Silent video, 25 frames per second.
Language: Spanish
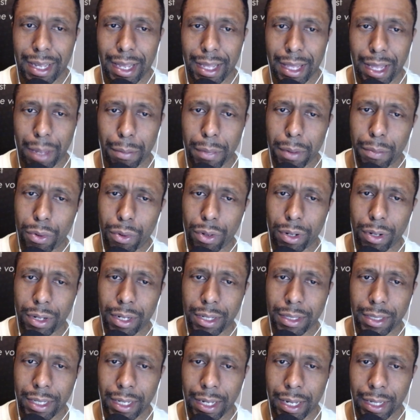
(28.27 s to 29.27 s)
también por
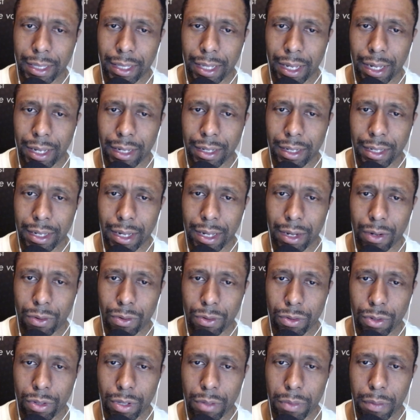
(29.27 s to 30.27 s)
clientes que están en
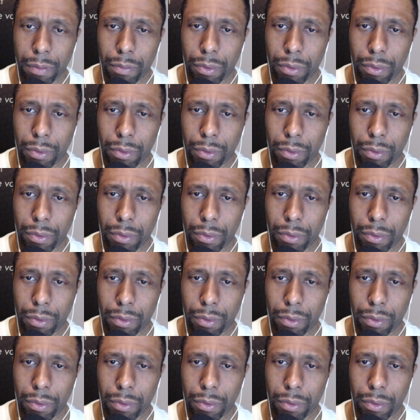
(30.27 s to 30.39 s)
alguno de mis